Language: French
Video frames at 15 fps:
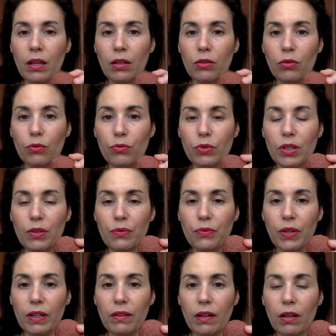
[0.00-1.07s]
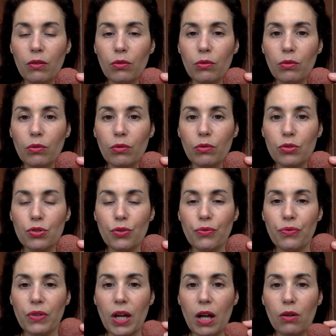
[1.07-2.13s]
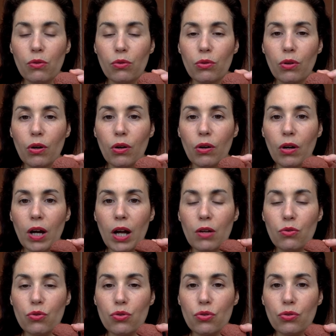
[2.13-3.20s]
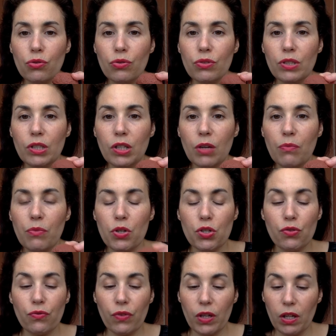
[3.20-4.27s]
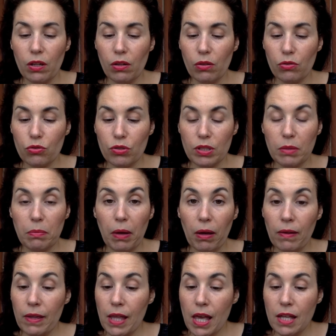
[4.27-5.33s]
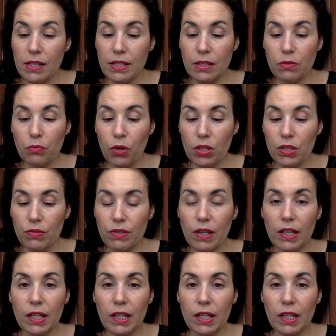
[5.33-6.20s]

donc, vous les faites à l'eau, chauffer à l'eau, euh, à l'eau chaude aussi, comme moi je fais, je sais pas. Dites-moi si vous avez